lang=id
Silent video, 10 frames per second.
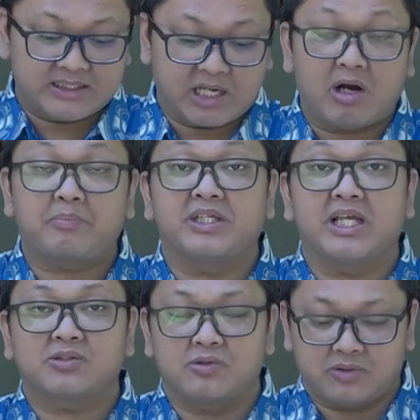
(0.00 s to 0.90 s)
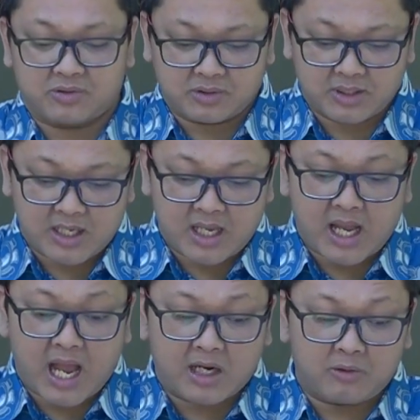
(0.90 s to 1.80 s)
Jawab Yesus,
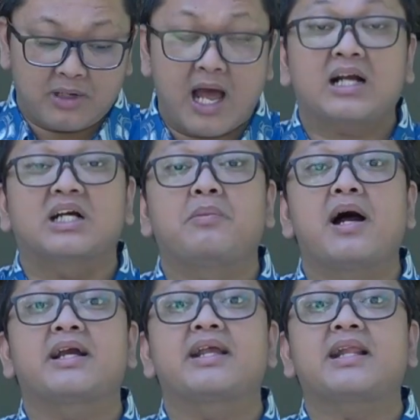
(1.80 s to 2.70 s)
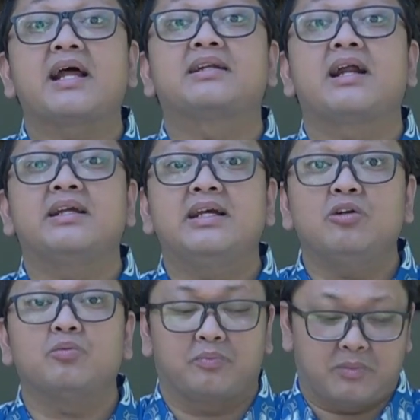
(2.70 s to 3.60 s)
Akulah kebangkitan dan
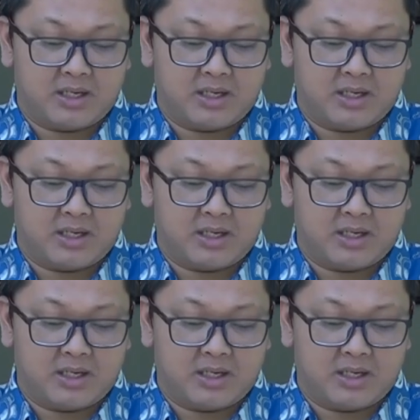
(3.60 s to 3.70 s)
hidup.